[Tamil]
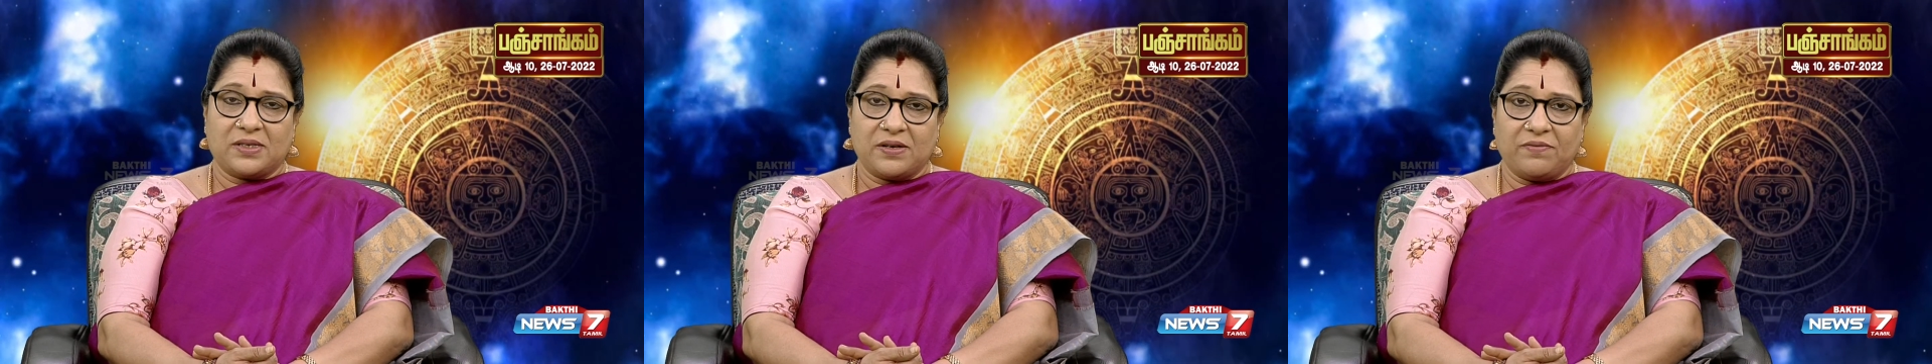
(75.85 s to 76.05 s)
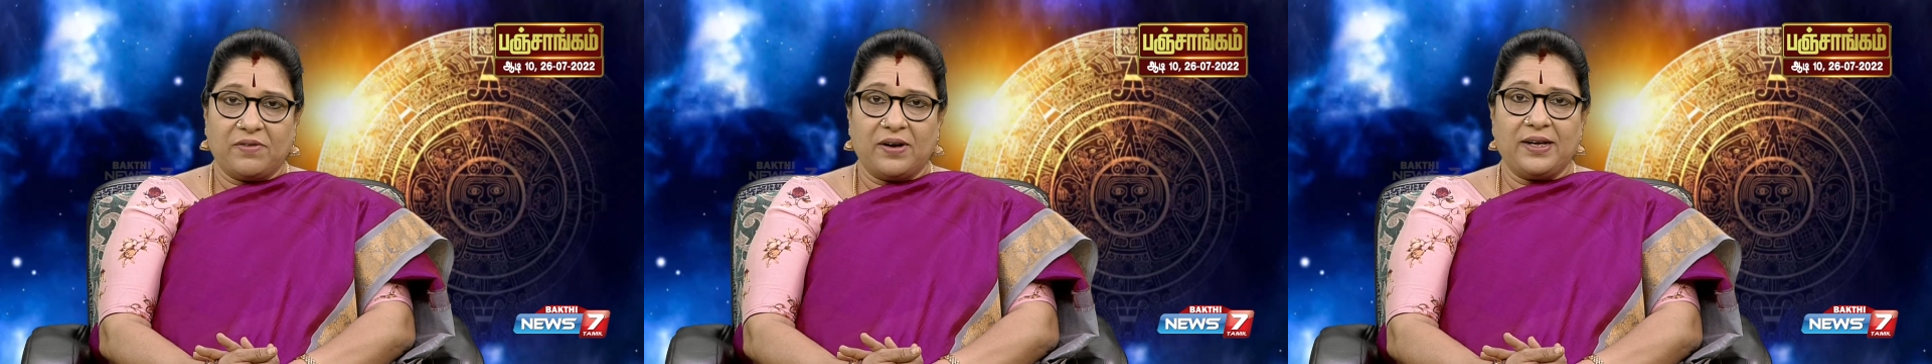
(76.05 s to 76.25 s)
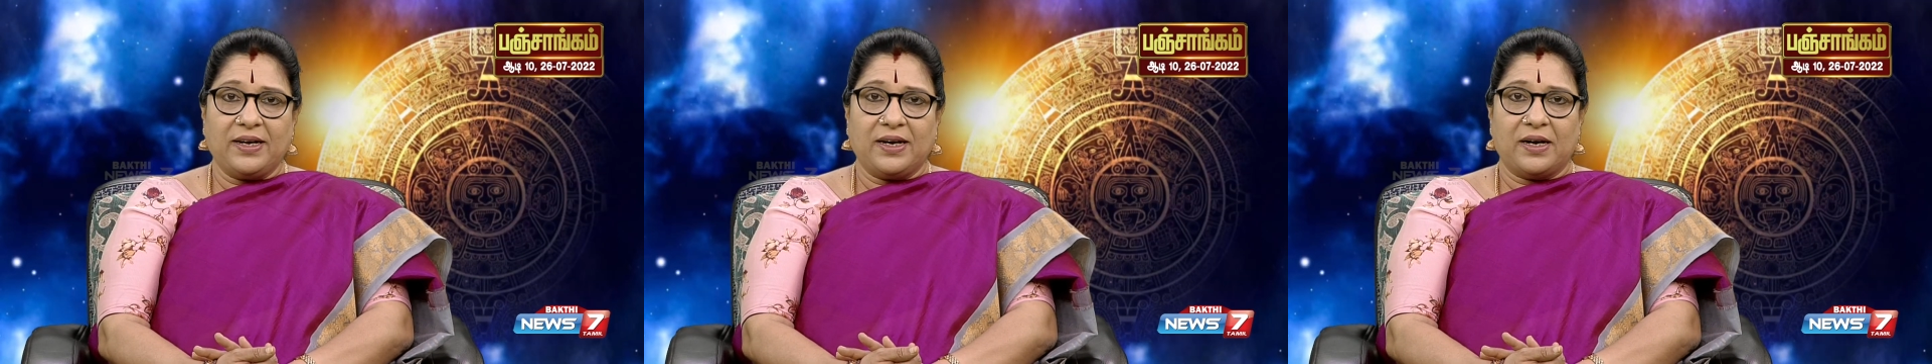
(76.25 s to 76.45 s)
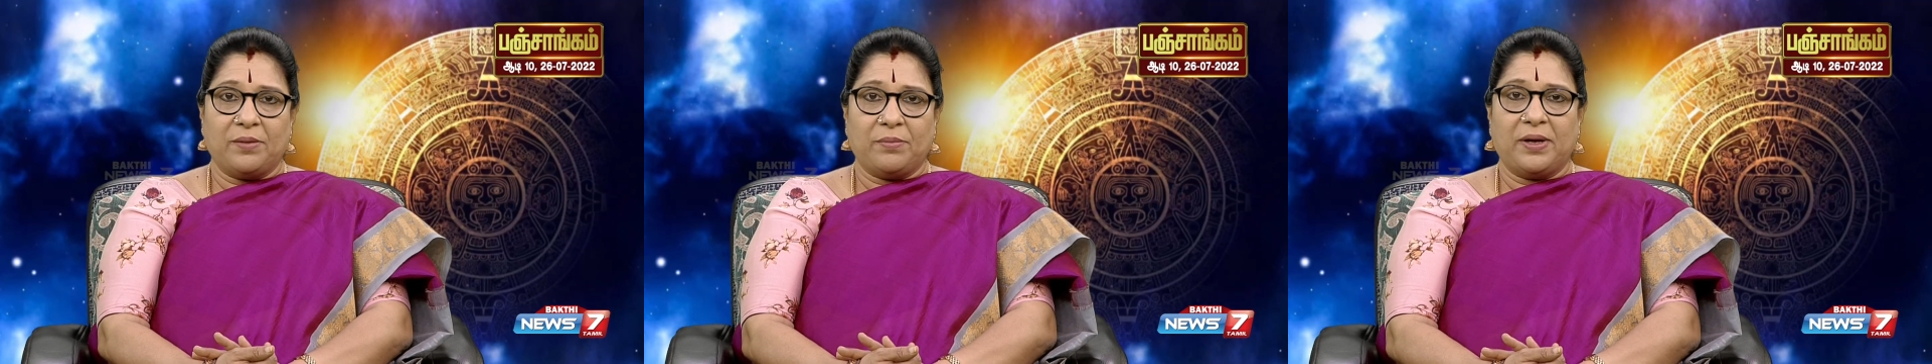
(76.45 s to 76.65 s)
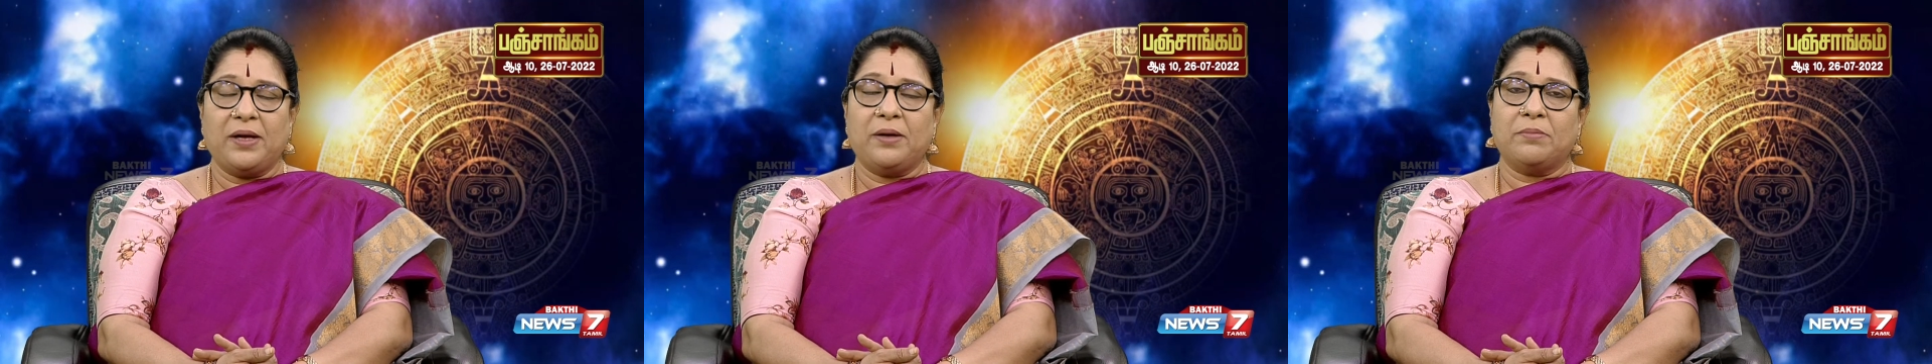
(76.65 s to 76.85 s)

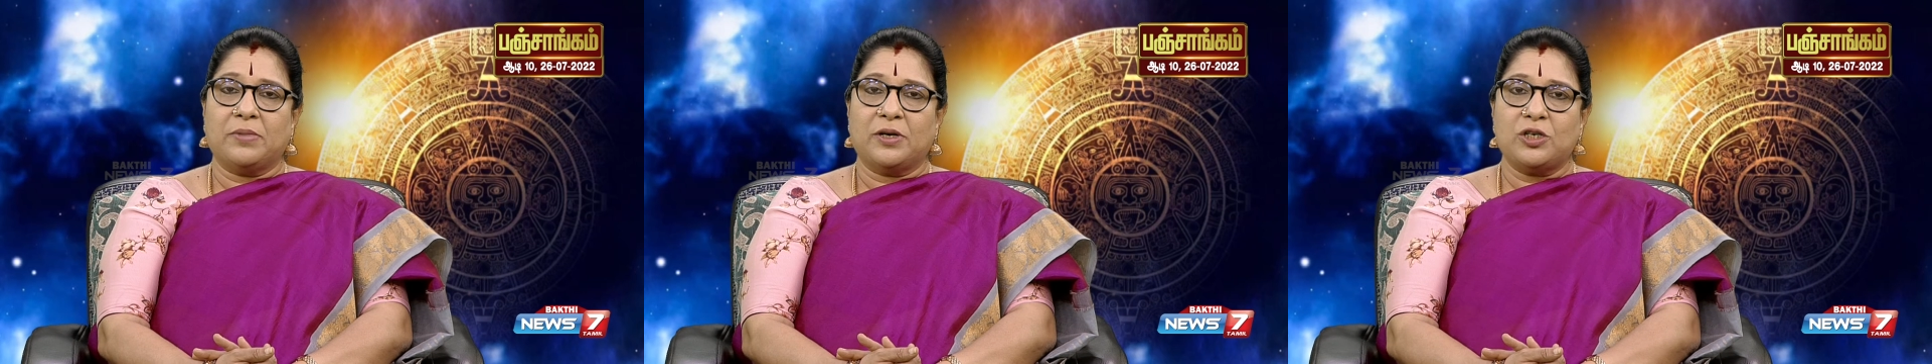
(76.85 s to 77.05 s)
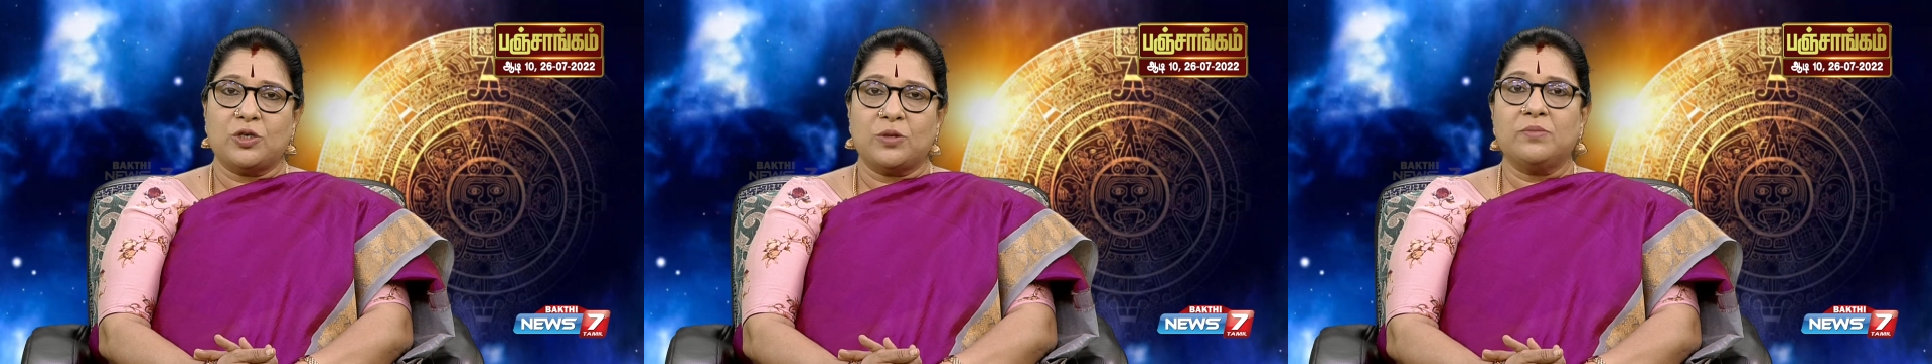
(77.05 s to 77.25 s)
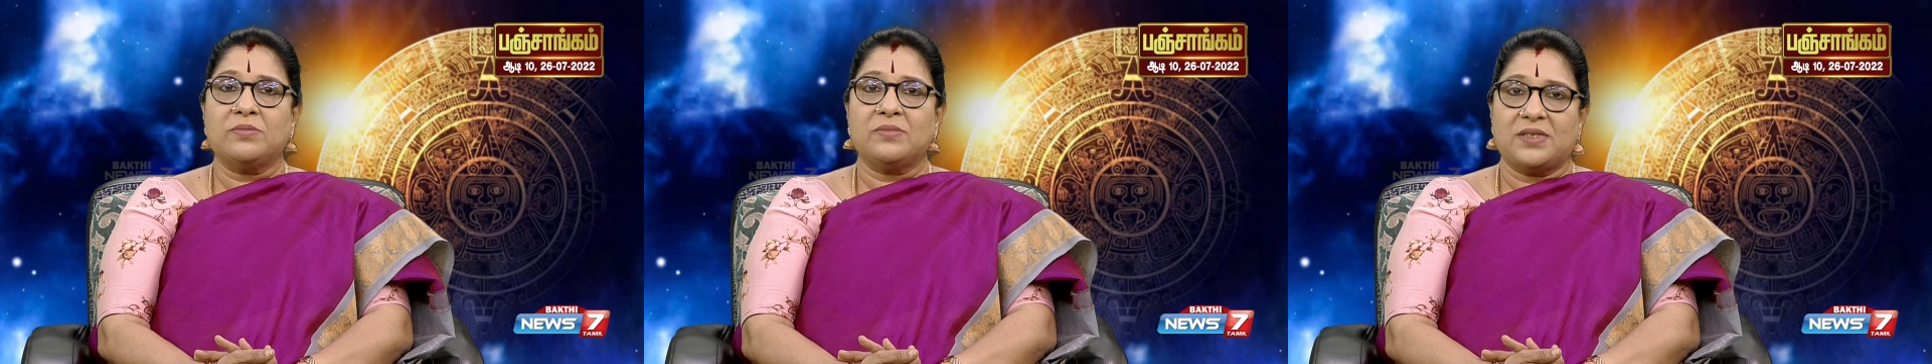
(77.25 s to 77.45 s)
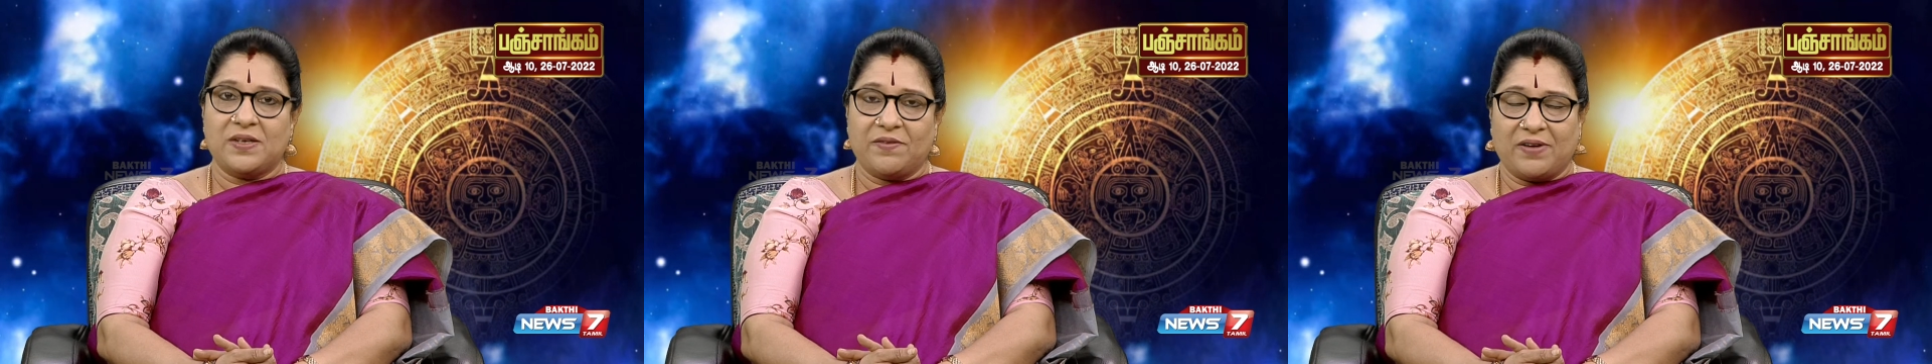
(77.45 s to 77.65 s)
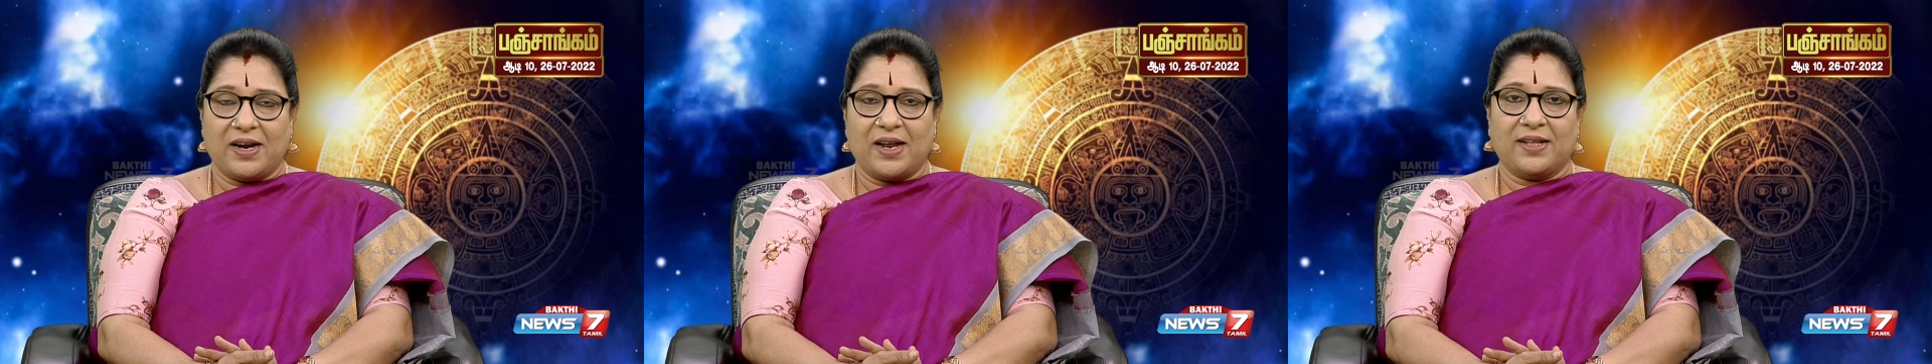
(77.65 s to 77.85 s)
செவ்வாய்க்கிழமை மற்றும்
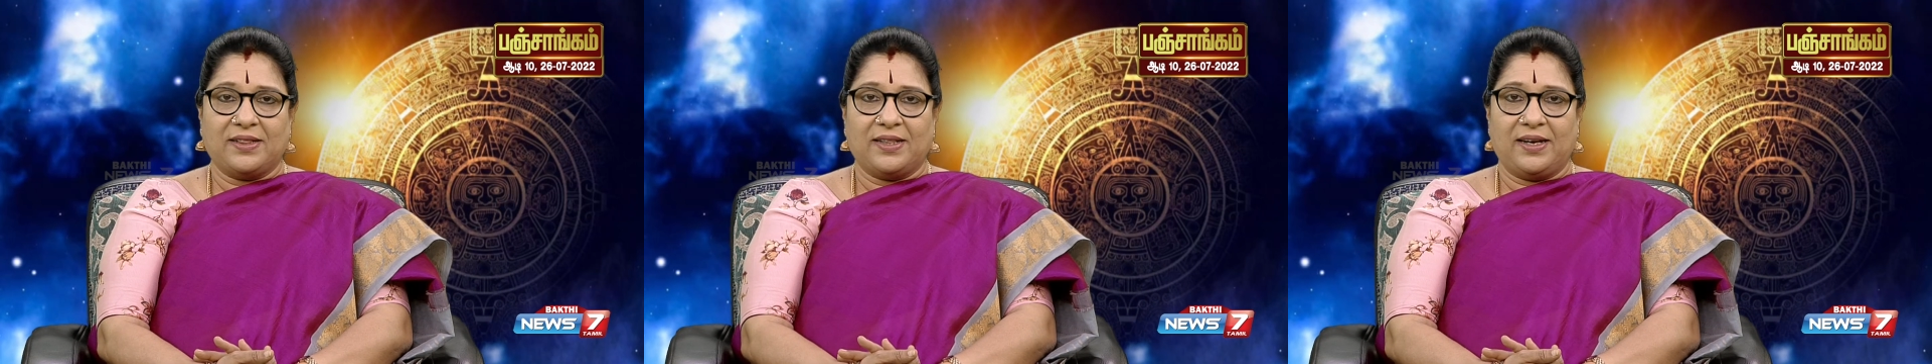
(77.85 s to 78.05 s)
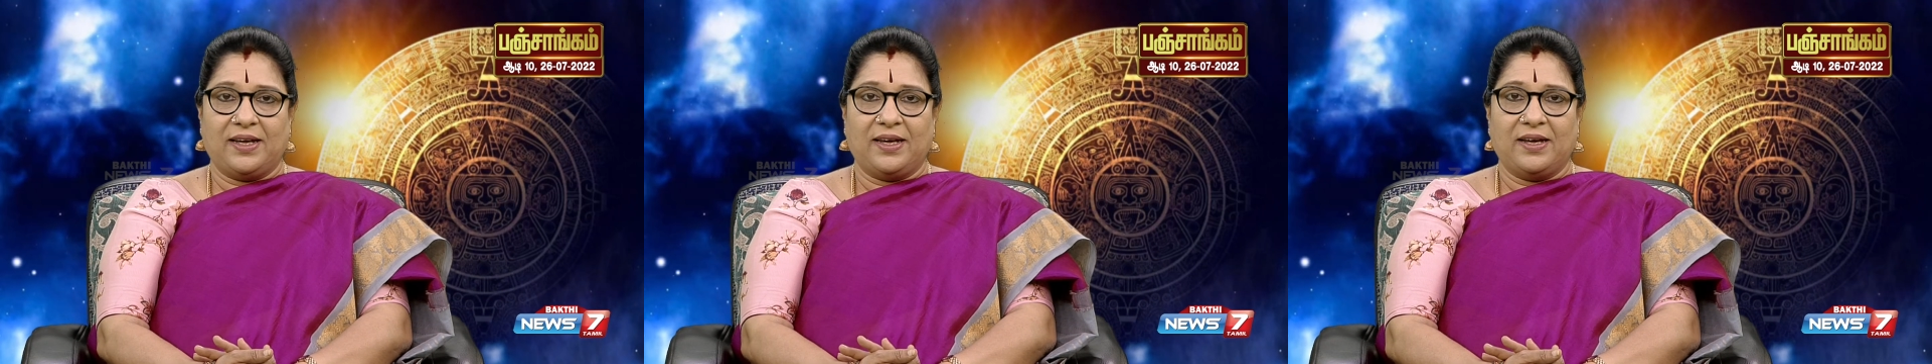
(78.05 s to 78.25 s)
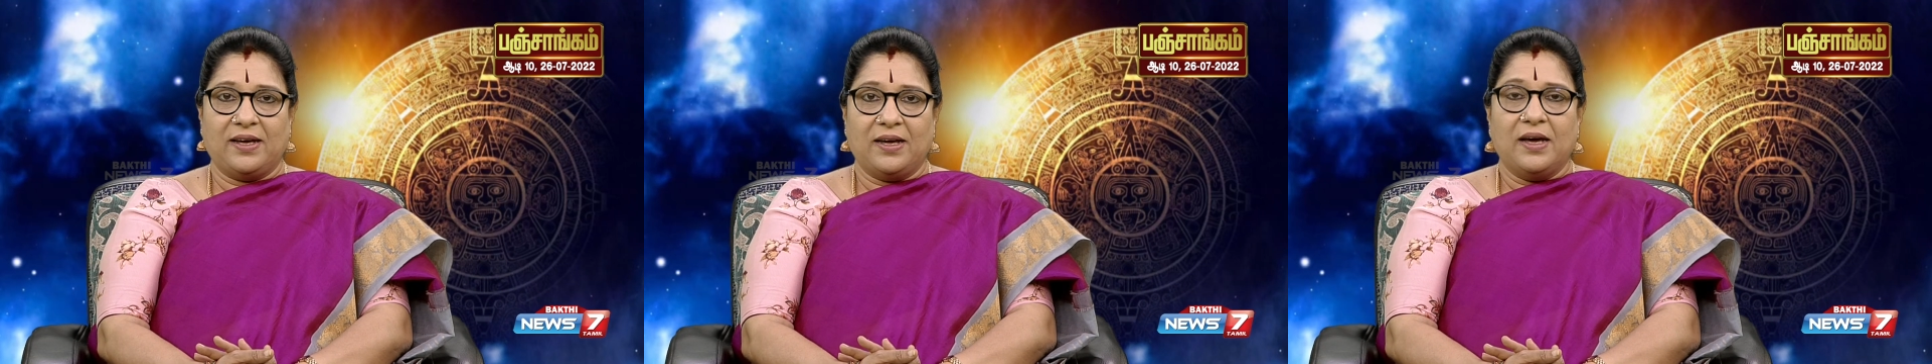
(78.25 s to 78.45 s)
சிவராத்திரி